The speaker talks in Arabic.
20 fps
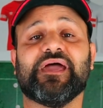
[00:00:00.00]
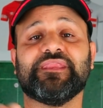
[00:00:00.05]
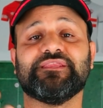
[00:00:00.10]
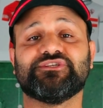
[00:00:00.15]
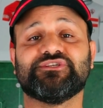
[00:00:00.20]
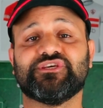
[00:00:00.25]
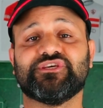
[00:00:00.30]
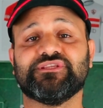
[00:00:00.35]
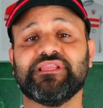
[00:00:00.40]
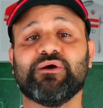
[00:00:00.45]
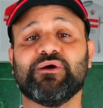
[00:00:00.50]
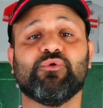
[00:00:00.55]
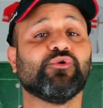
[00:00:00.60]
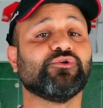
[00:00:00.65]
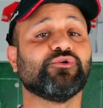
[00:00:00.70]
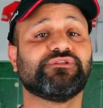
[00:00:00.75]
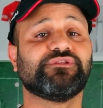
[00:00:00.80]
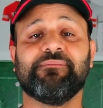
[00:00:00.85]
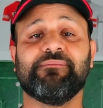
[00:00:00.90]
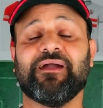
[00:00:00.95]
يعني
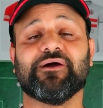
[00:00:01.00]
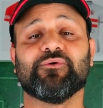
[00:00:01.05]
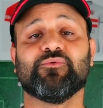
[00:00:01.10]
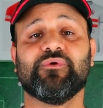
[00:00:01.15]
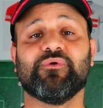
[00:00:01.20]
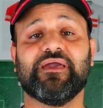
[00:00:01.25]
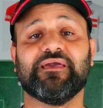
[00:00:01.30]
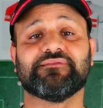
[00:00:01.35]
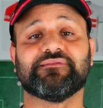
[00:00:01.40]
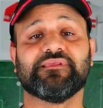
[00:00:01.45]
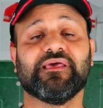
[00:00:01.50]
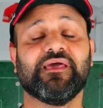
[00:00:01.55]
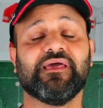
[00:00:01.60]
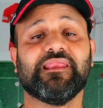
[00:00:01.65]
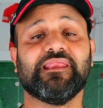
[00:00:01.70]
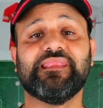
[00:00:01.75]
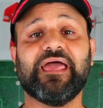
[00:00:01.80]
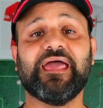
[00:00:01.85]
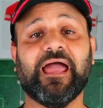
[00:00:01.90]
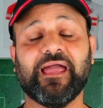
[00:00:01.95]
الشناوي قدام عواد
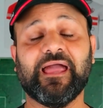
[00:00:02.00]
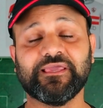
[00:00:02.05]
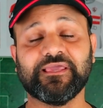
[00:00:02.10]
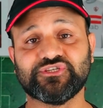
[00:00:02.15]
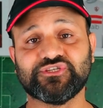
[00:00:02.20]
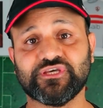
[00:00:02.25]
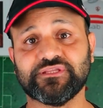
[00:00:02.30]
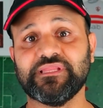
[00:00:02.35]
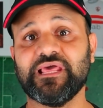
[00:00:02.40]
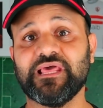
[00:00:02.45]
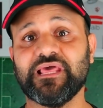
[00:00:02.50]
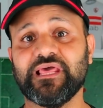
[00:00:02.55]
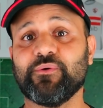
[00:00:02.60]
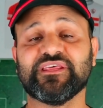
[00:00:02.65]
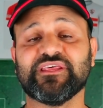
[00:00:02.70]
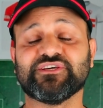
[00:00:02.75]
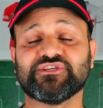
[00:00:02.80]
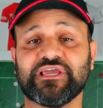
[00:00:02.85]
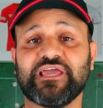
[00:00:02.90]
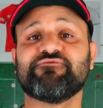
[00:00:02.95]
لا
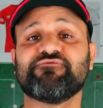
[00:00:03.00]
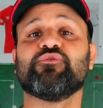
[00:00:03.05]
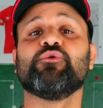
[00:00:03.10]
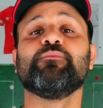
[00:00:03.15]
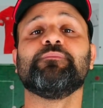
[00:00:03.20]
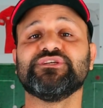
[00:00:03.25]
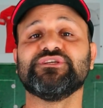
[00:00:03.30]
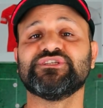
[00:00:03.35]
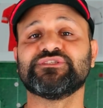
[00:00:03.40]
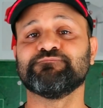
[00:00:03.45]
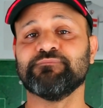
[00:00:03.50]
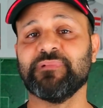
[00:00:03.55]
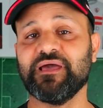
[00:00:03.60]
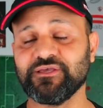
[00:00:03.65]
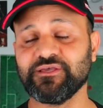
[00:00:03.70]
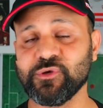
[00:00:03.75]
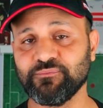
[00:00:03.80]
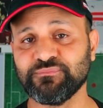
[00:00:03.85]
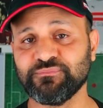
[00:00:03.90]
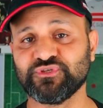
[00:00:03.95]
الشناوي انا شايفه مش
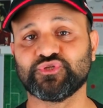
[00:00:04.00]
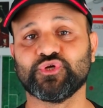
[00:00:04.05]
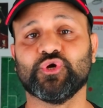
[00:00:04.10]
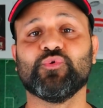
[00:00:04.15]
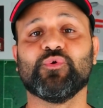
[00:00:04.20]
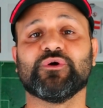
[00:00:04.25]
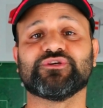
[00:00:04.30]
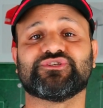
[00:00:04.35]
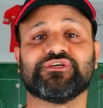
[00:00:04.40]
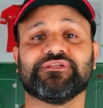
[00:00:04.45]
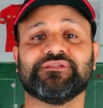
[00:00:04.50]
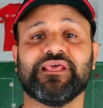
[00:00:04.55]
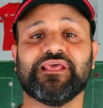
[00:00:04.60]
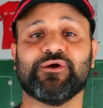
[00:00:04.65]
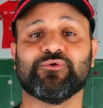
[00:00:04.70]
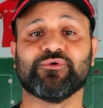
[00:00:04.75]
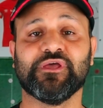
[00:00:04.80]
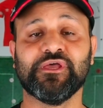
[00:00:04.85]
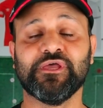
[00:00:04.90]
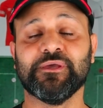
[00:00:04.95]
مش هو
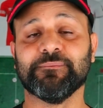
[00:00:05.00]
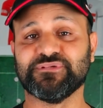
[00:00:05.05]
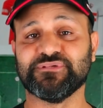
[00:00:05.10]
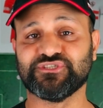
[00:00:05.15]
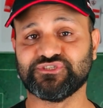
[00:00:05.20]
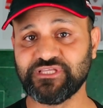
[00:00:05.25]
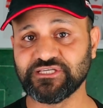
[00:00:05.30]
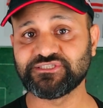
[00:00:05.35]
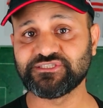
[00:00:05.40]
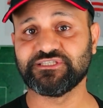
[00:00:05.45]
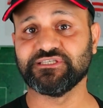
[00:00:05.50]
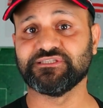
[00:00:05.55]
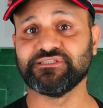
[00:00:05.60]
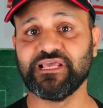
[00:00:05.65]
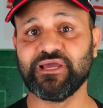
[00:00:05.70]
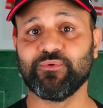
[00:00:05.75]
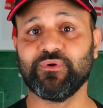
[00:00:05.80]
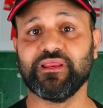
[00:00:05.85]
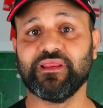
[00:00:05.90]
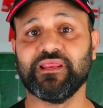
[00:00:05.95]
الشناوي مش ده
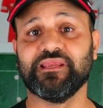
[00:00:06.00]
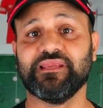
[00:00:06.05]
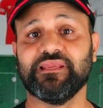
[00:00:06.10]
الشناوي